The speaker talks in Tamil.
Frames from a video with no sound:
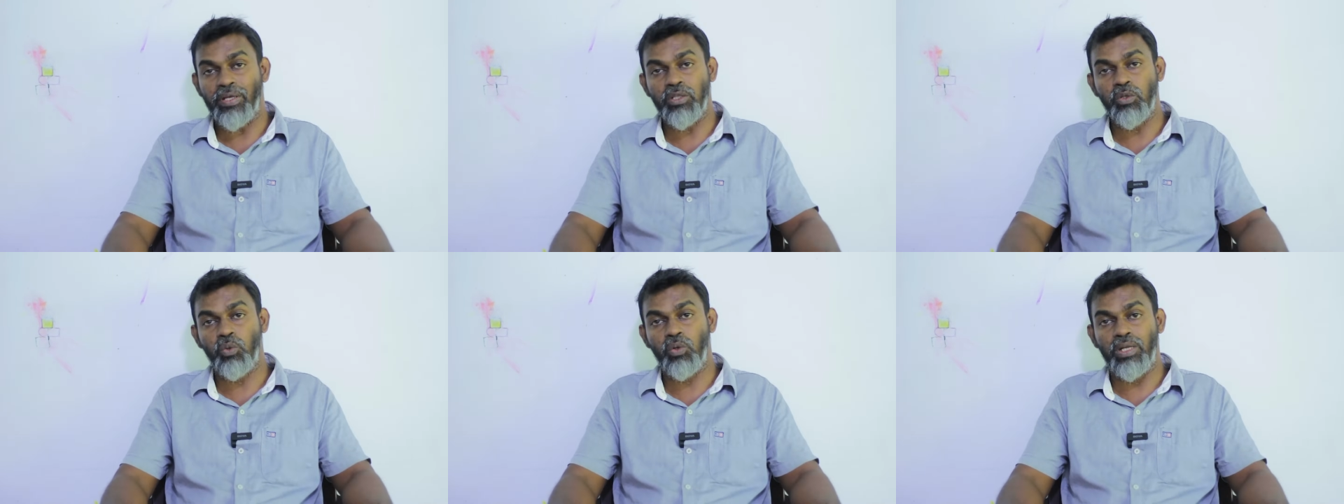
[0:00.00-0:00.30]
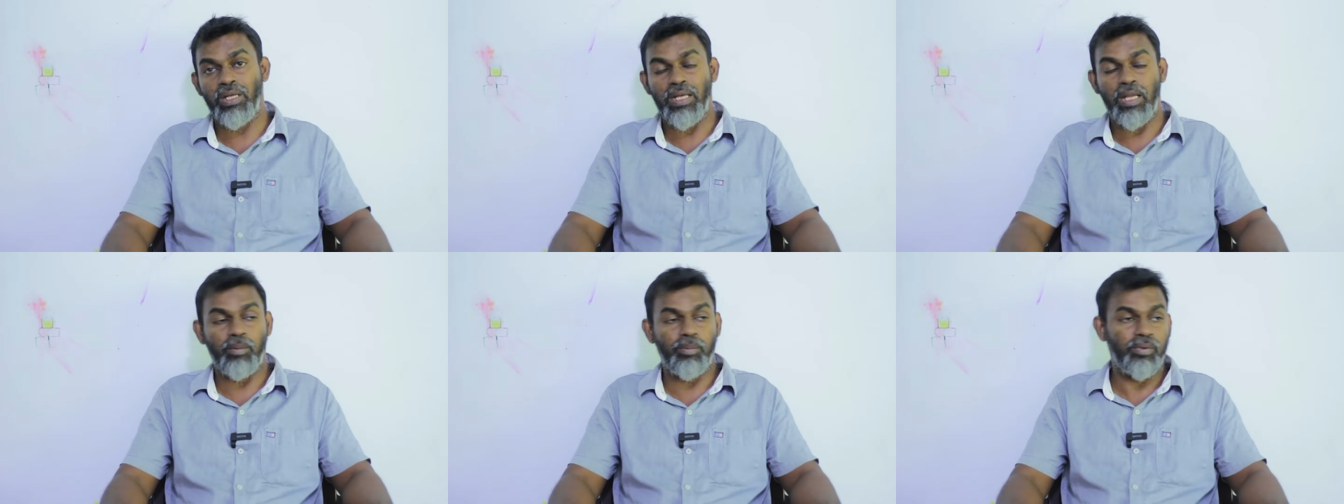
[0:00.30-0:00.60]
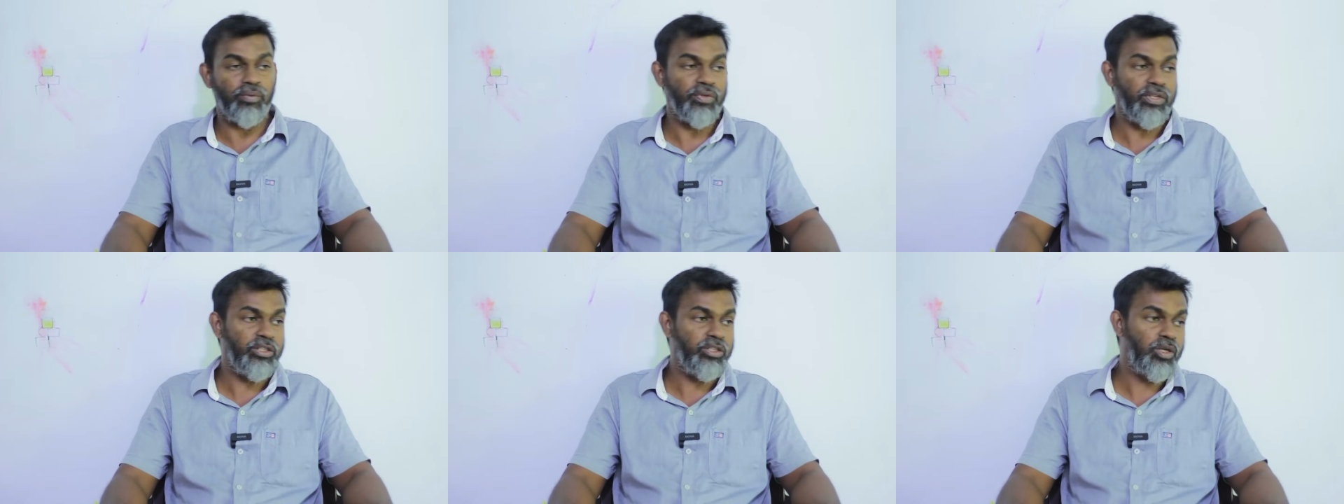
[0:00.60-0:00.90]
வந்து நம்ம
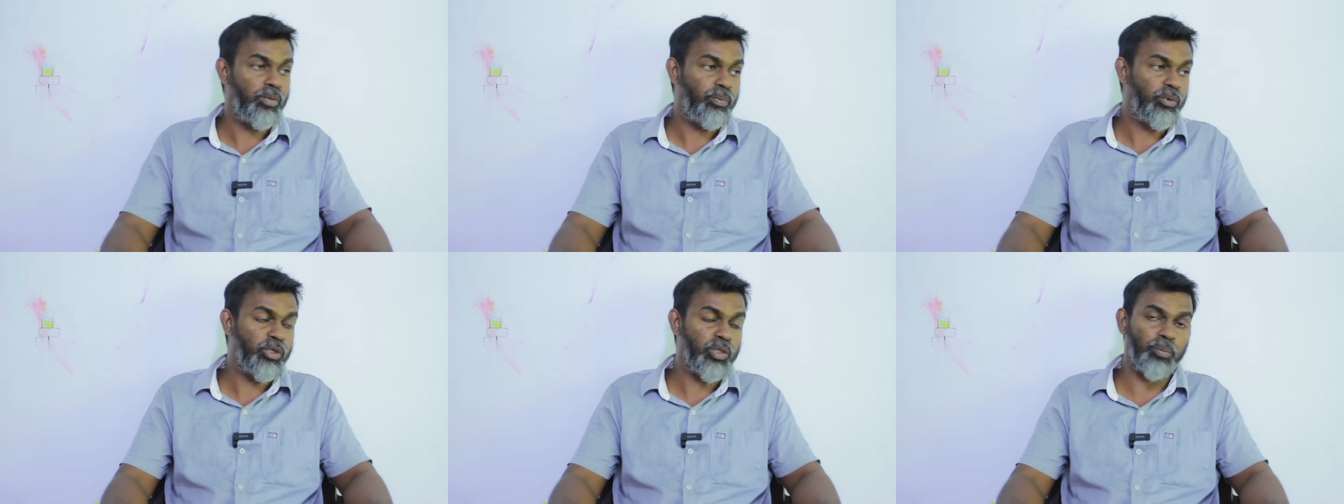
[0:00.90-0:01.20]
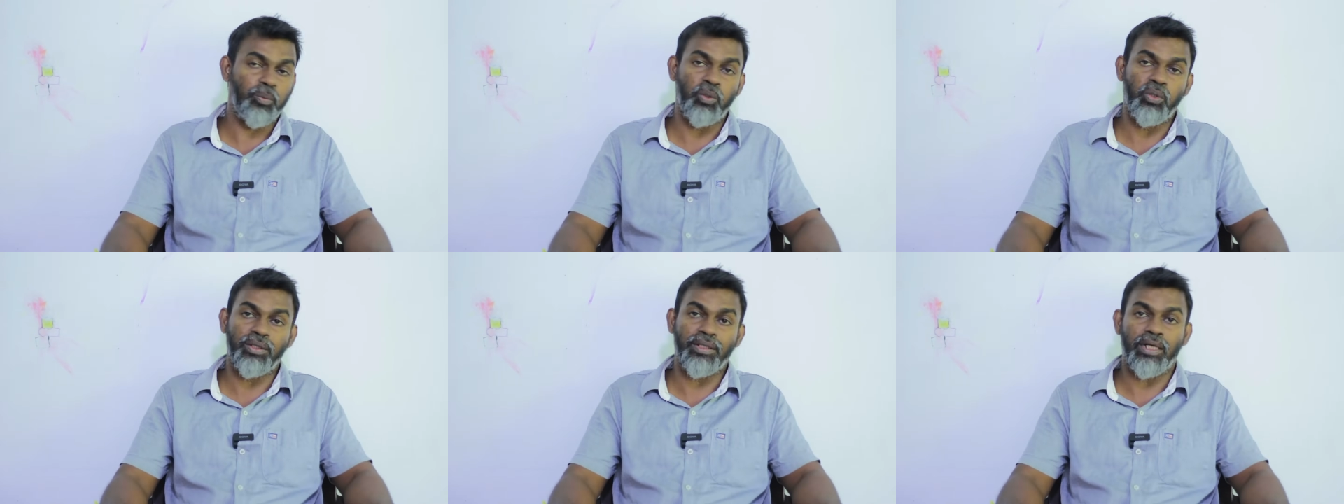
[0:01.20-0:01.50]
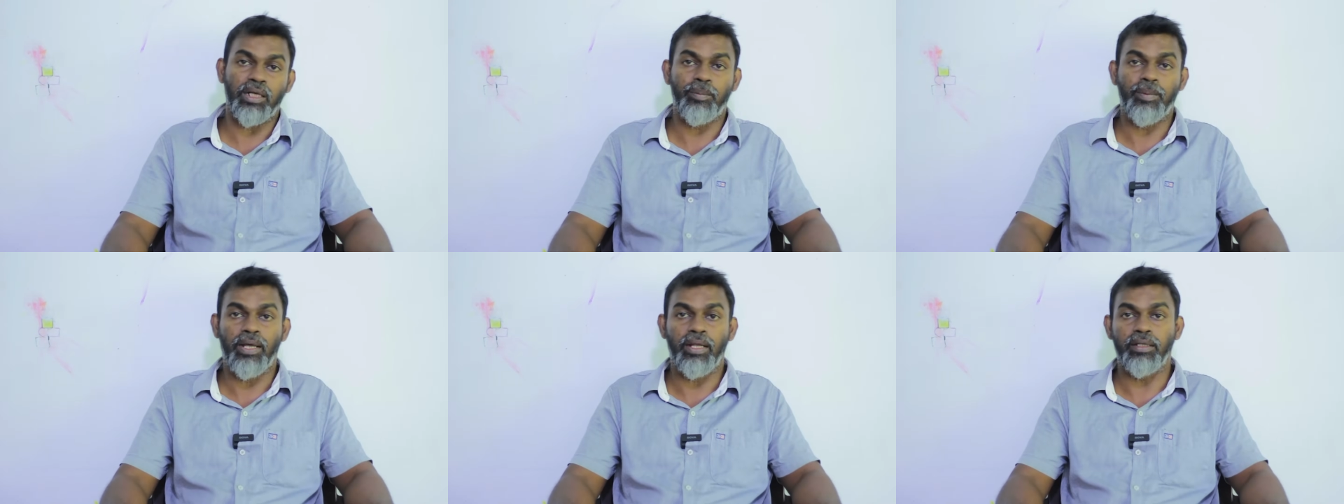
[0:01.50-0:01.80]
வீடியோ போட்டு போட்டு
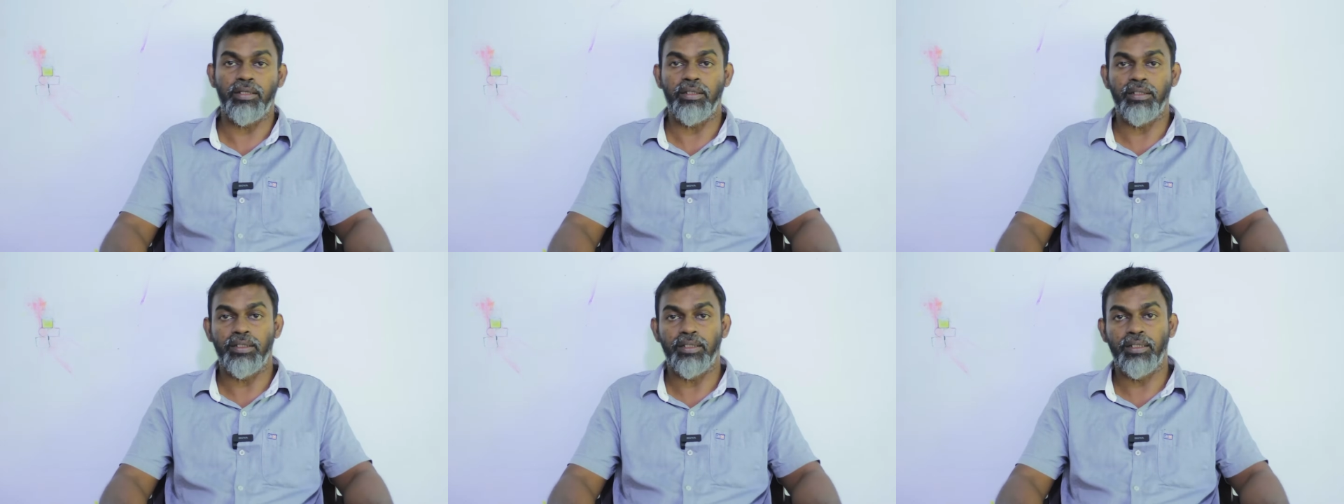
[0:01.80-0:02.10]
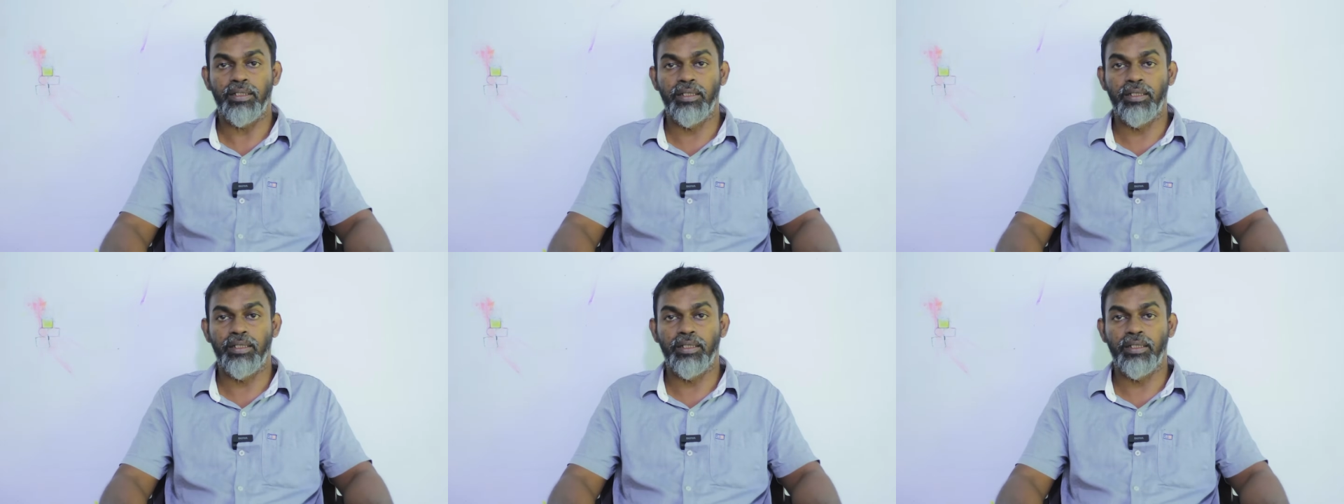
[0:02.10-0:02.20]
தடமாறு